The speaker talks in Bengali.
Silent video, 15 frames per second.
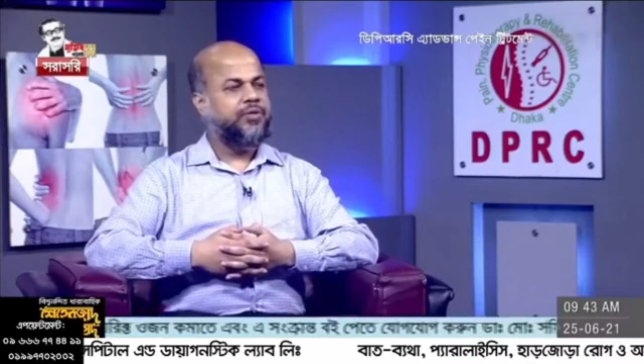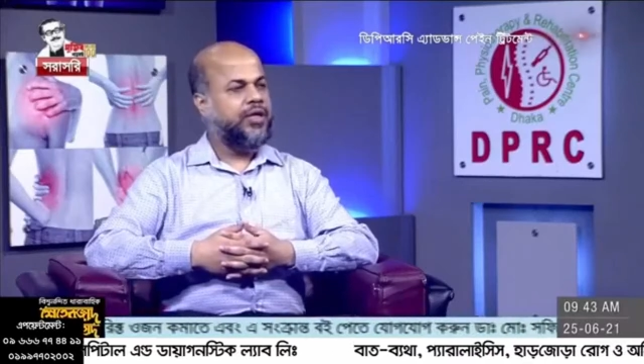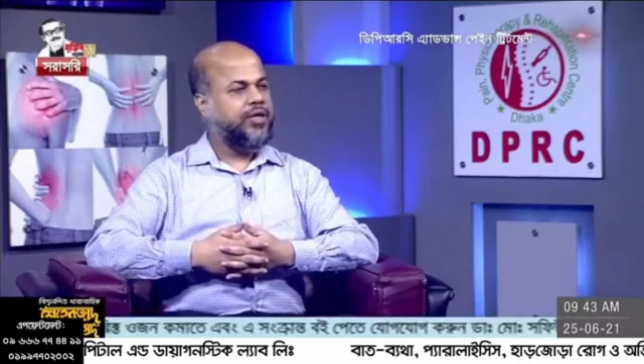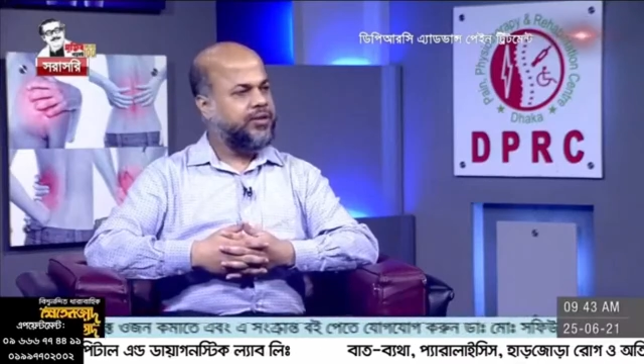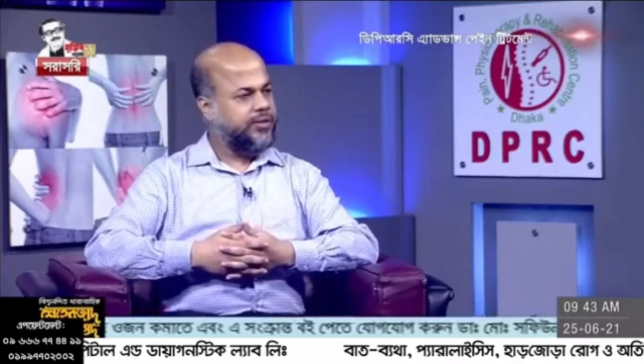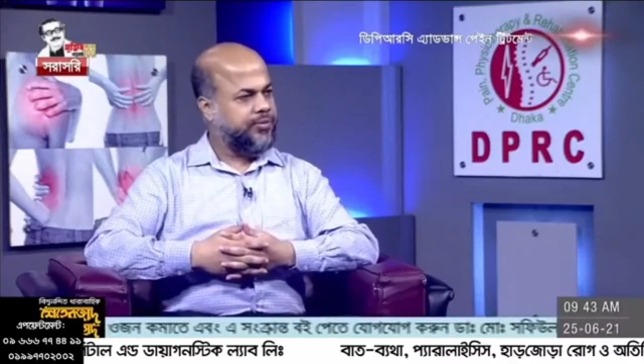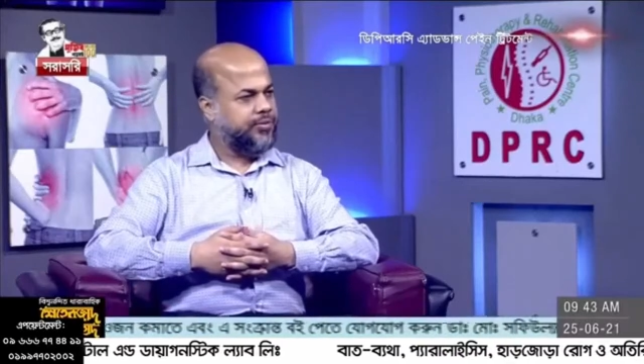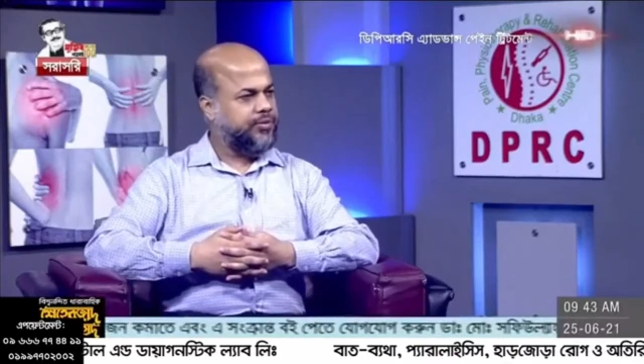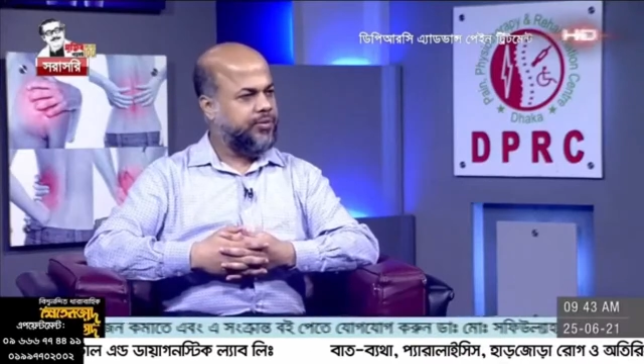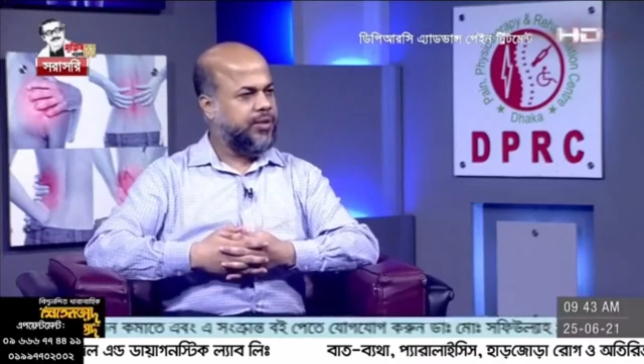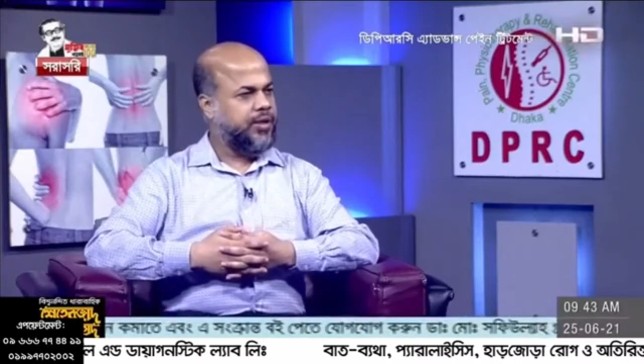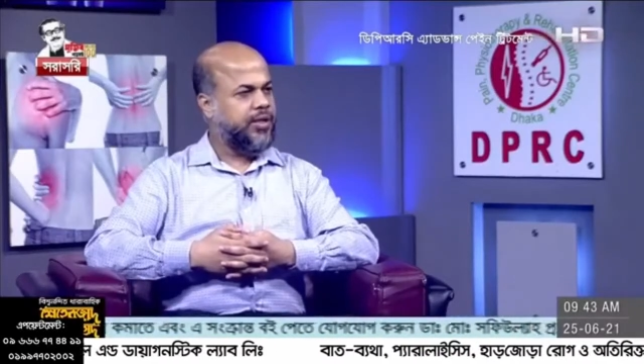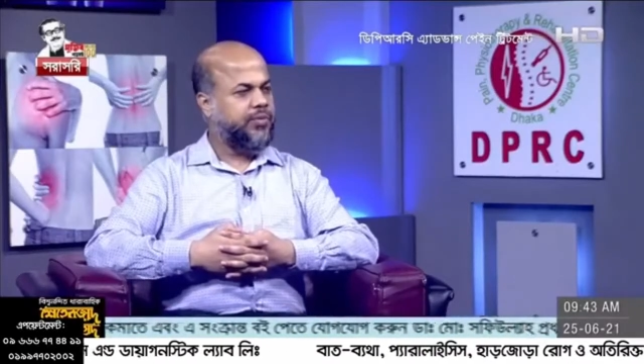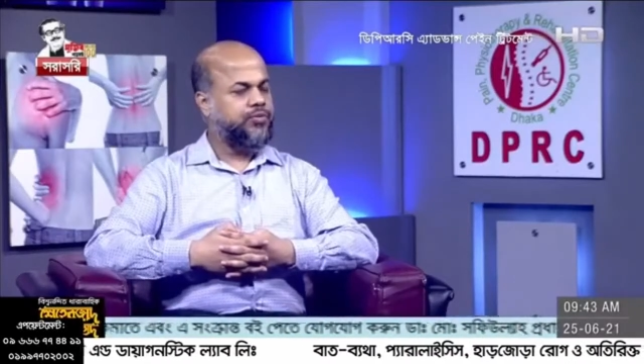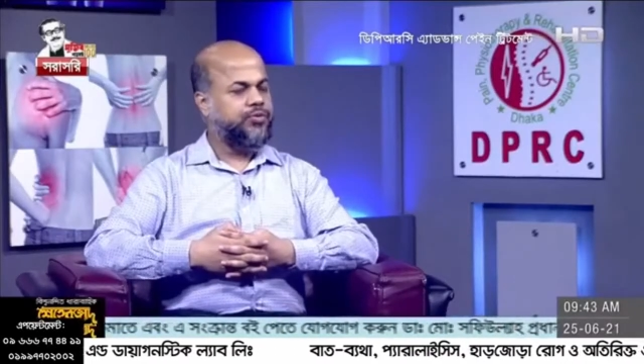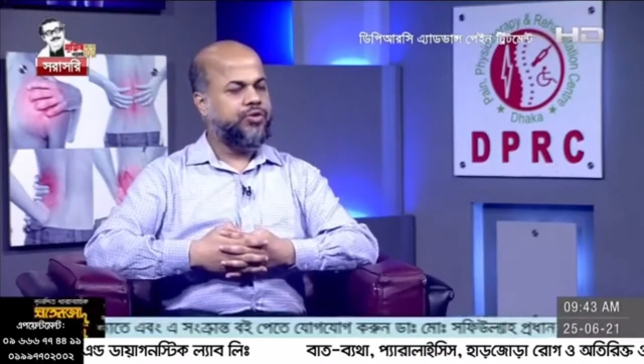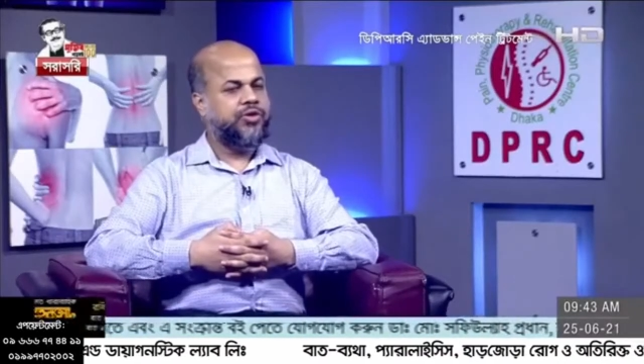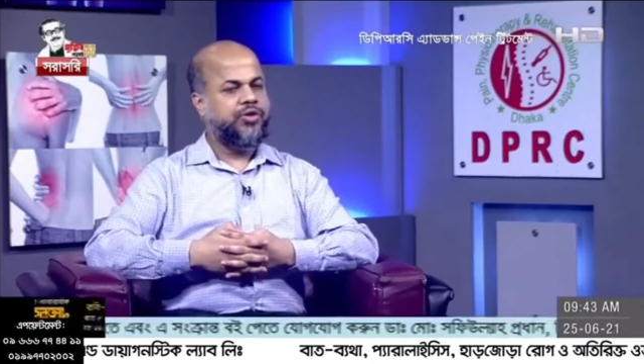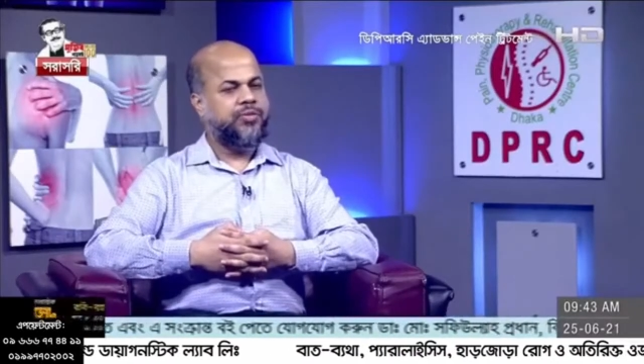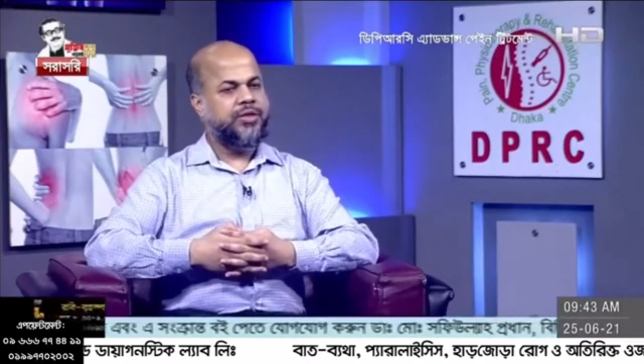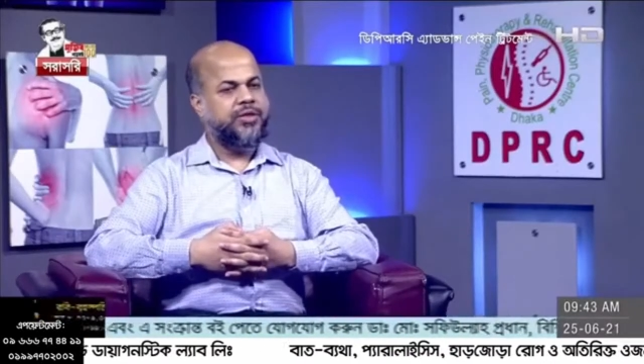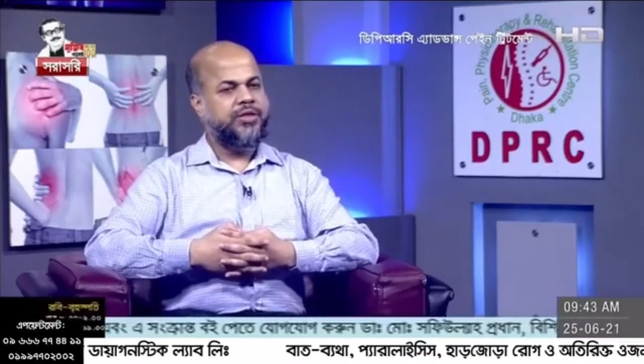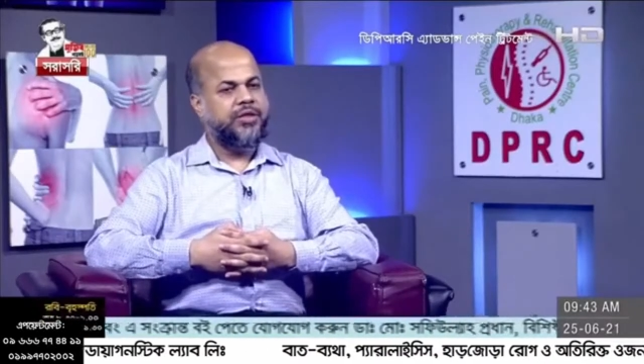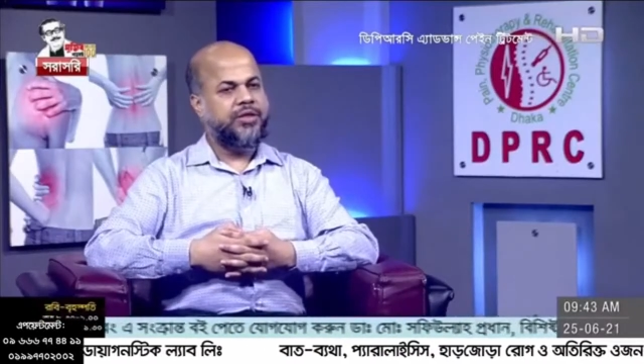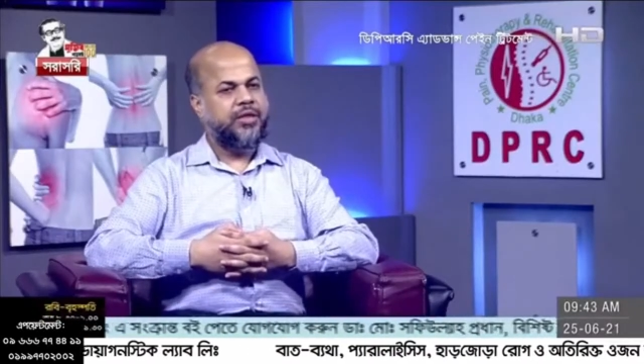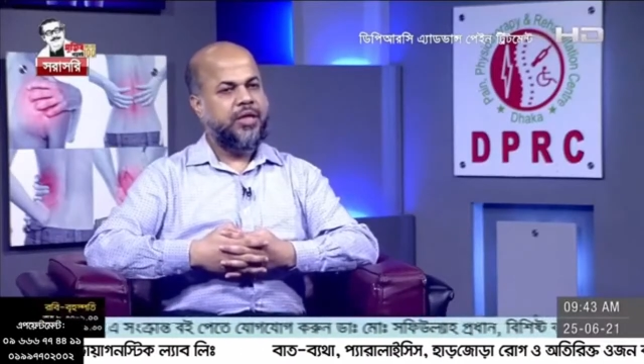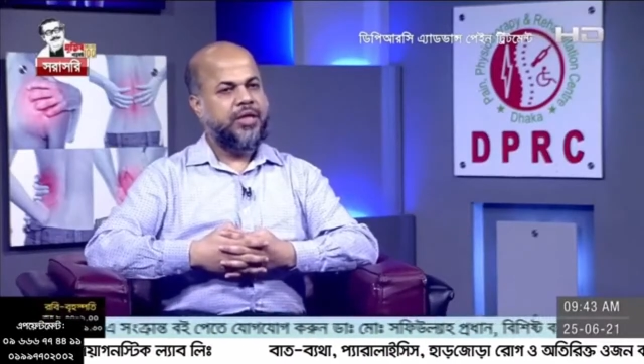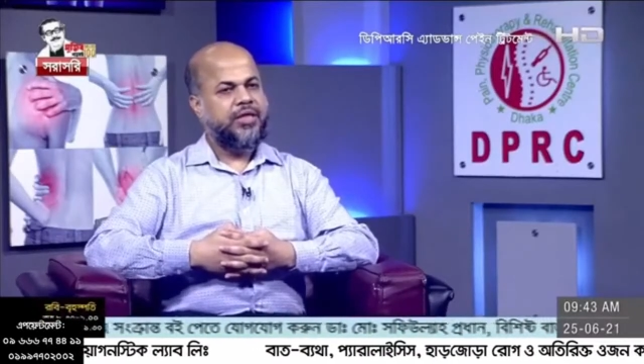ওনার যেমন হ্যাঁ পোস্ট ট্রমাটিক